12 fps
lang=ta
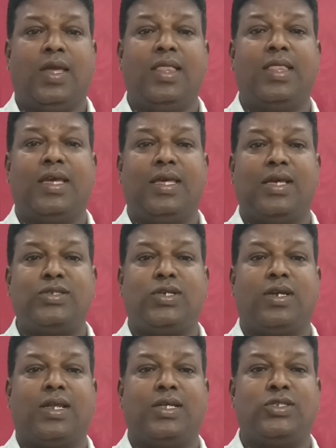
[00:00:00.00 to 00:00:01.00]
இந்த
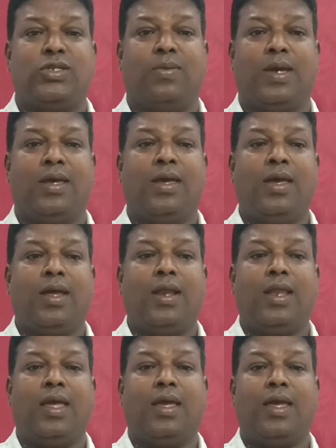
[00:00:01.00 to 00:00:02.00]
இயேசு கிறிஸ்துவை
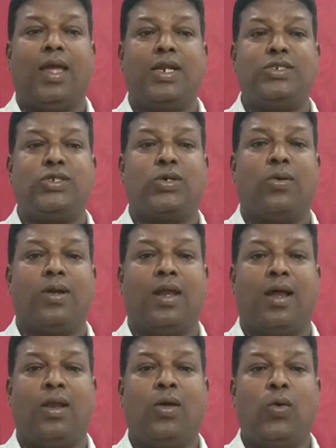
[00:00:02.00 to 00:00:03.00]
நீ
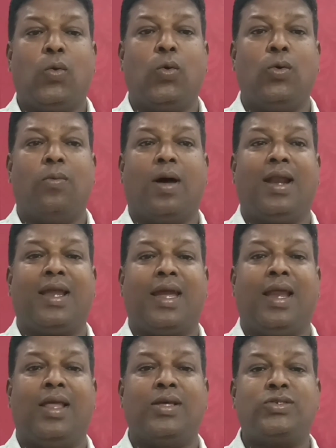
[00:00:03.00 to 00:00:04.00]
ஏற்றுக்கொண்டால் உன்
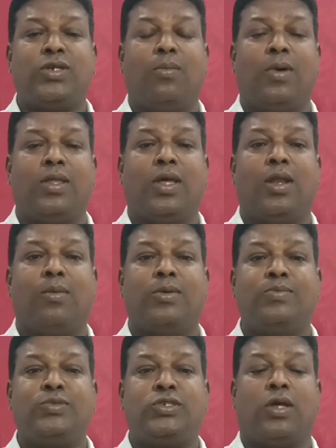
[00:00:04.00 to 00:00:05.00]
வாழ்க்கையில்
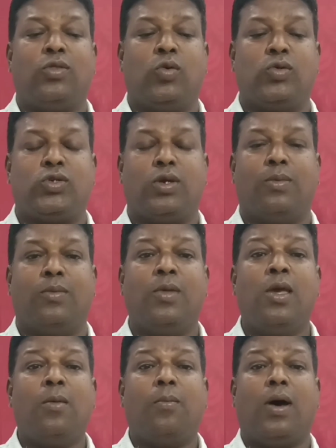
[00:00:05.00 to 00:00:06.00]
சமாதானமும் சந்தோஷமும்
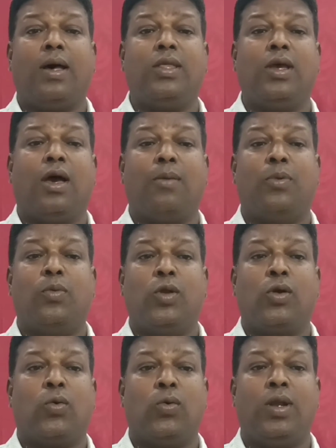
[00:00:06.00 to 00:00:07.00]
பாதுகாப்பு
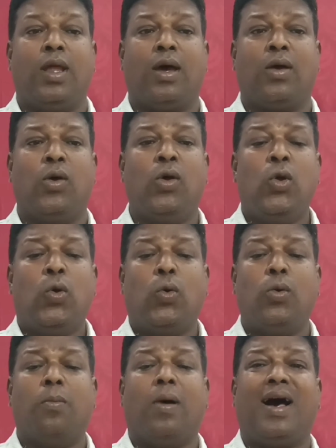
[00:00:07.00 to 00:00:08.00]
உனக்கு உண்டாகும்
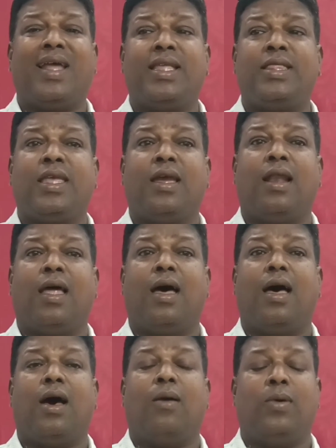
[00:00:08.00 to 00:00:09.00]
உன்
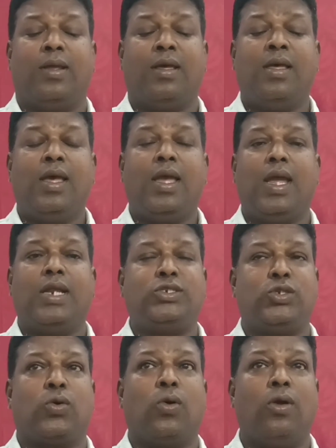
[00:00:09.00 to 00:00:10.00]
பாரத்தையெல்லாம் அவர்
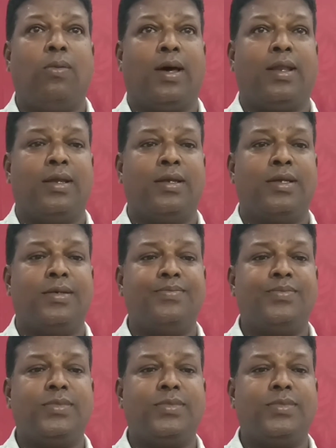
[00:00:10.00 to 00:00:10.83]
ஏற்றுக்கொள்வார் என்று